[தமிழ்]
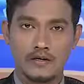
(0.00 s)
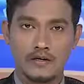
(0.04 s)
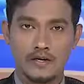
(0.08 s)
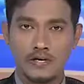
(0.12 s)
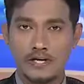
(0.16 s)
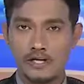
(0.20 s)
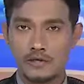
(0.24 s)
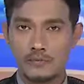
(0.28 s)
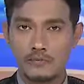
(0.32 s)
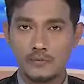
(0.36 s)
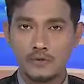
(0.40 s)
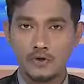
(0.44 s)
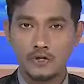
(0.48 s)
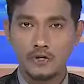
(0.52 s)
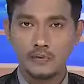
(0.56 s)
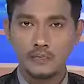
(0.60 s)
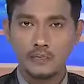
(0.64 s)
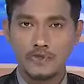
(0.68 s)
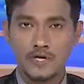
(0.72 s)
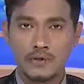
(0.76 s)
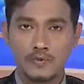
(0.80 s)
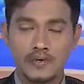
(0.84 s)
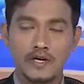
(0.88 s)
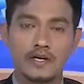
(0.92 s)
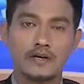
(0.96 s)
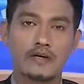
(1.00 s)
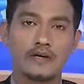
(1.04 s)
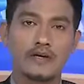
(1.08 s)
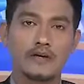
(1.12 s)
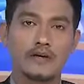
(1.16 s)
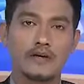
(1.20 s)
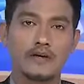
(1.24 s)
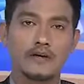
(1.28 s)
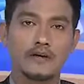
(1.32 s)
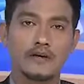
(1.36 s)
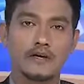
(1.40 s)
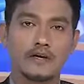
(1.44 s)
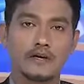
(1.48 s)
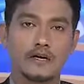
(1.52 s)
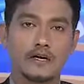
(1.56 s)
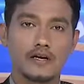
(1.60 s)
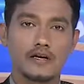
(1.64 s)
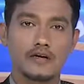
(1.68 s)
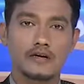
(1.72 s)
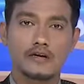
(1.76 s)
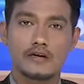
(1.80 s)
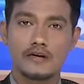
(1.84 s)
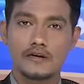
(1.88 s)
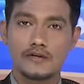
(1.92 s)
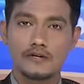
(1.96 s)
நீட் மூலம் தமிழக
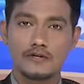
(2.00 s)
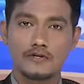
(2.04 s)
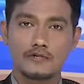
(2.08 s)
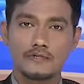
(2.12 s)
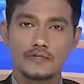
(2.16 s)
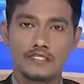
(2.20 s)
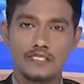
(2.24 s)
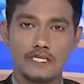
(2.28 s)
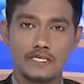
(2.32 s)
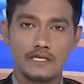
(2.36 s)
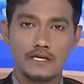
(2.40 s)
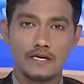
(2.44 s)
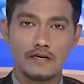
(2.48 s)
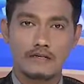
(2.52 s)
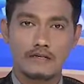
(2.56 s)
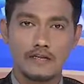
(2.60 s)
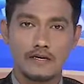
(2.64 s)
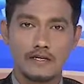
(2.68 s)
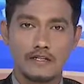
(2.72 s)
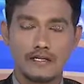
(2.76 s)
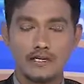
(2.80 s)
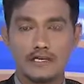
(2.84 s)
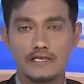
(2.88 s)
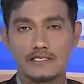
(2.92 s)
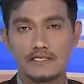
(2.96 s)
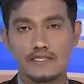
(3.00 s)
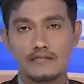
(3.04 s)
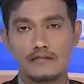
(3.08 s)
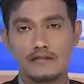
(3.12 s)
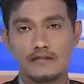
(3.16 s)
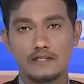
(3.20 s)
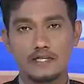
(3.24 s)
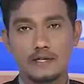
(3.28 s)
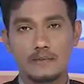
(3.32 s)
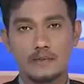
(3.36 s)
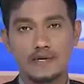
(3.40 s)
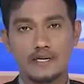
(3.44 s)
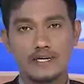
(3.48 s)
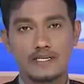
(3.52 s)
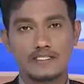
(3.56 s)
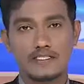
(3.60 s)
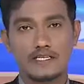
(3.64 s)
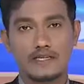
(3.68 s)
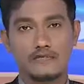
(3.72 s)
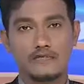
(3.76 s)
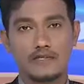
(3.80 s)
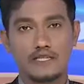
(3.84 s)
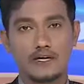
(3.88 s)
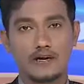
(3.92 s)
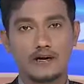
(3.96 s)
இளைஞர்களை அழைக்கும் செயலை மத்திய அரசு
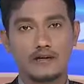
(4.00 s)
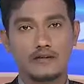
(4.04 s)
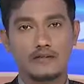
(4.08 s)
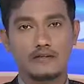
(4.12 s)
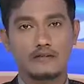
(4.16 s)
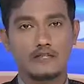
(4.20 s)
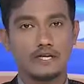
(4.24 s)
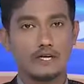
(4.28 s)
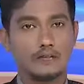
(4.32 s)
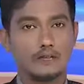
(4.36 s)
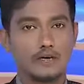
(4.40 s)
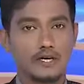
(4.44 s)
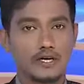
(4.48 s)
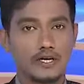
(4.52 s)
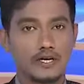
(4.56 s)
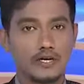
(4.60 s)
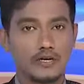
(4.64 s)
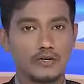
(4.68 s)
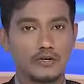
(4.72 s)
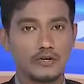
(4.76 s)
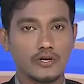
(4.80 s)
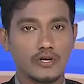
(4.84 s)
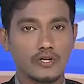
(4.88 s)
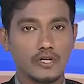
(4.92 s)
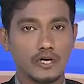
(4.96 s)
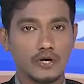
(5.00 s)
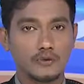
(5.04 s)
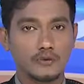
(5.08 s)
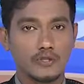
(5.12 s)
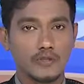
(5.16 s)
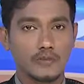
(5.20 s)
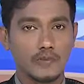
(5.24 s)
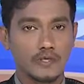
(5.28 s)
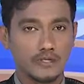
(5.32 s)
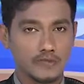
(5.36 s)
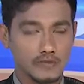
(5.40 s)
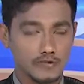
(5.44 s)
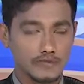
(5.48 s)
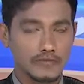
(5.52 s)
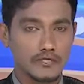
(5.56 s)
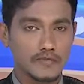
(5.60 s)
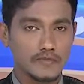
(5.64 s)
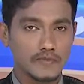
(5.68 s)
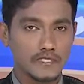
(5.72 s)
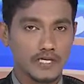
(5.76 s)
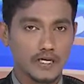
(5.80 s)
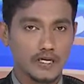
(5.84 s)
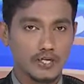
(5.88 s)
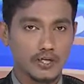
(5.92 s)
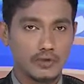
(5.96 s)
திட்டமிட்டே செய்வதாக திரைப்பட இயக்குநர் கௌதமன்
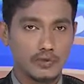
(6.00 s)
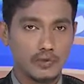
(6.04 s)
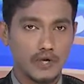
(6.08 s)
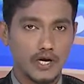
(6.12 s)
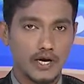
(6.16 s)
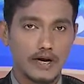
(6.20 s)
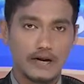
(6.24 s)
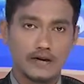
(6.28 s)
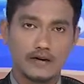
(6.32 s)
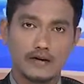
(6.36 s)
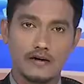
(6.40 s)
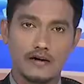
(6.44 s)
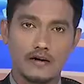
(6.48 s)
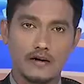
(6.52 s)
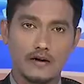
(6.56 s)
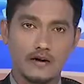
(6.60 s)
குற்றம் சாட்டியுள்ளார்